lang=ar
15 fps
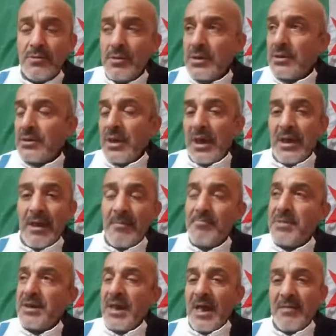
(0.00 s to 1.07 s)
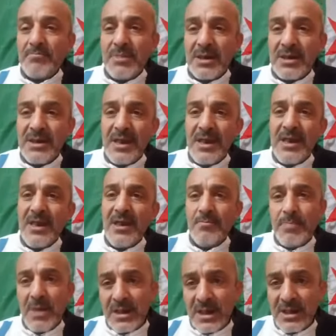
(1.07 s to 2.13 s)
عمر عمر كاع
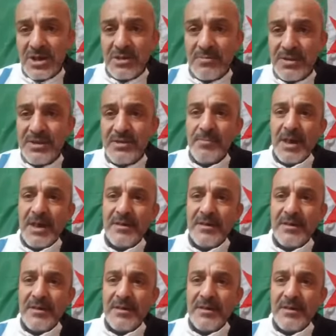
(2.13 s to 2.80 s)
البراجات بالدمعه